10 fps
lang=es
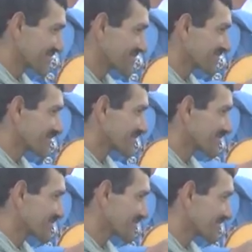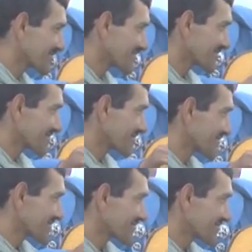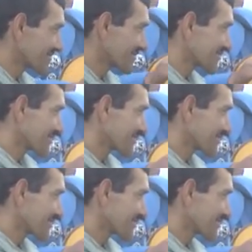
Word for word: de que no sea nuestro partido quien los